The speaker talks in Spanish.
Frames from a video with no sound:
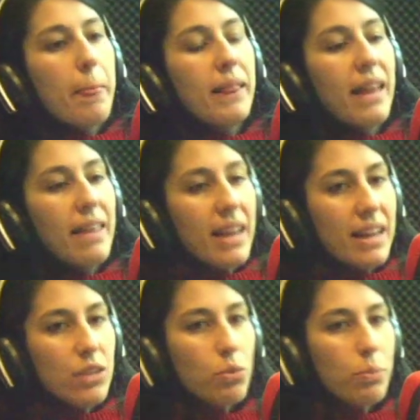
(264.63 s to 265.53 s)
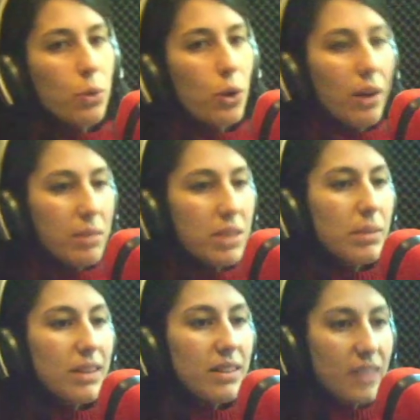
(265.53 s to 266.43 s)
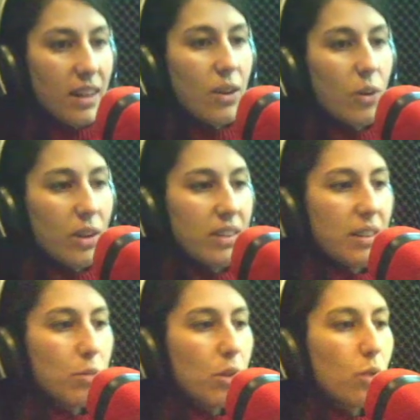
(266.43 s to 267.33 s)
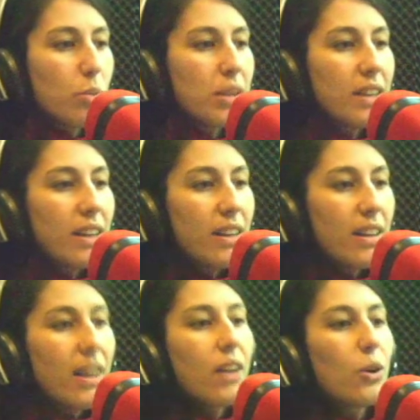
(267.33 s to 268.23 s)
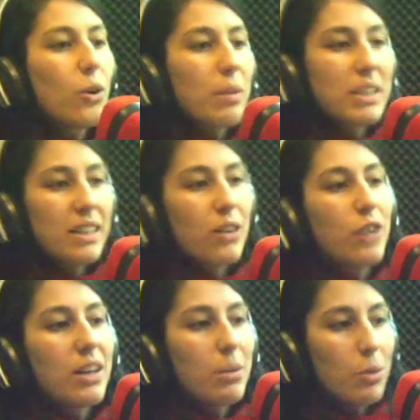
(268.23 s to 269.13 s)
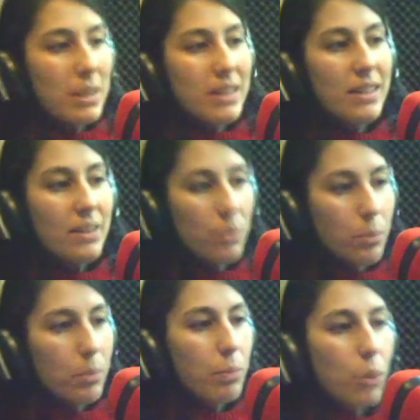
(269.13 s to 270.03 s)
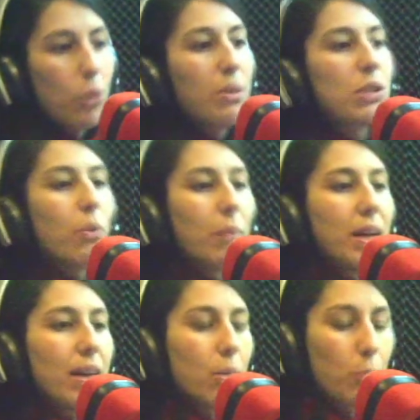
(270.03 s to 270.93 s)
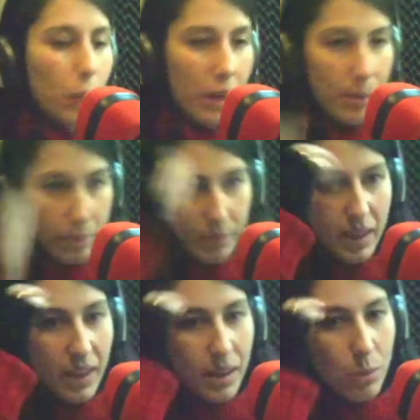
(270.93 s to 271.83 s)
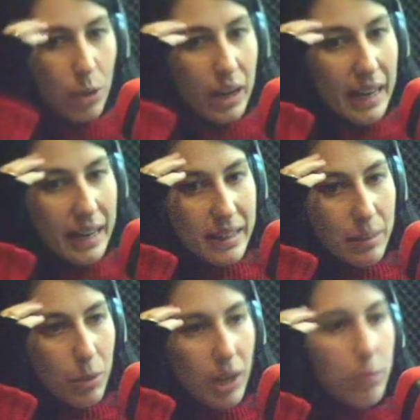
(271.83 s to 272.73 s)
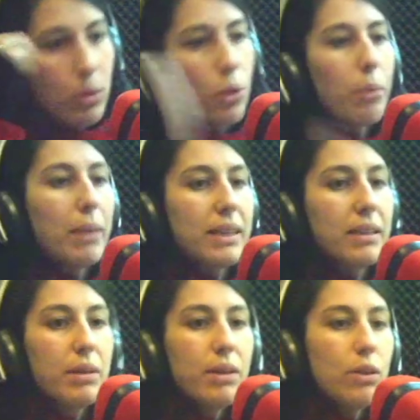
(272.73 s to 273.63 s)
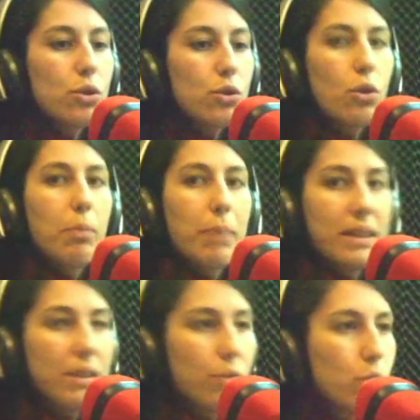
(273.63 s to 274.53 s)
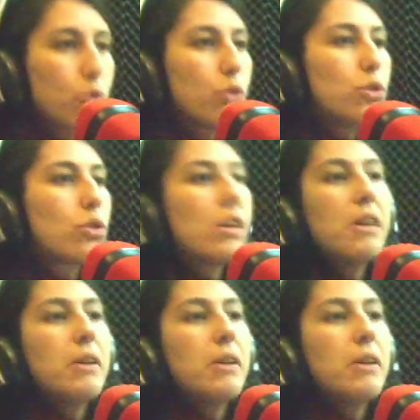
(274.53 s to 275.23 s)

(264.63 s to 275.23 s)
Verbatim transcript: La idea es un poco la misma que lo que decíamos del documental, lo que pasa que con el libro va a ser un poco más complicado. ¿Por qué? Porque la gente, por ejemplo, comparte vídeos, comparte fotos